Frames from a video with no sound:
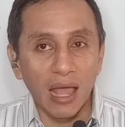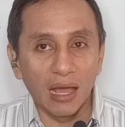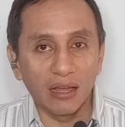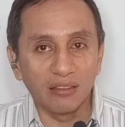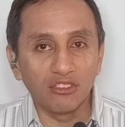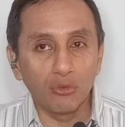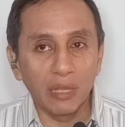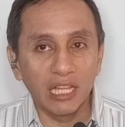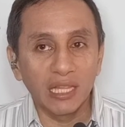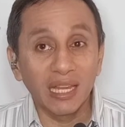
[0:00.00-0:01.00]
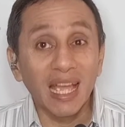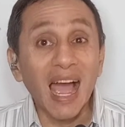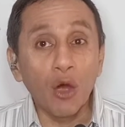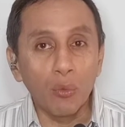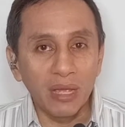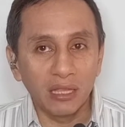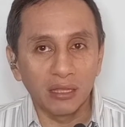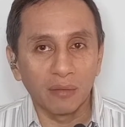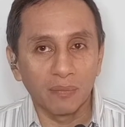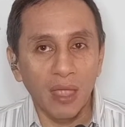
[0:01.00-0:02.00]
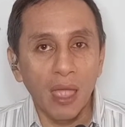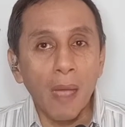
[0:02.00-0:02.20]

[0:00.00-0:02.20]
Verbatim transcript: la crisis humanitaria aumenta.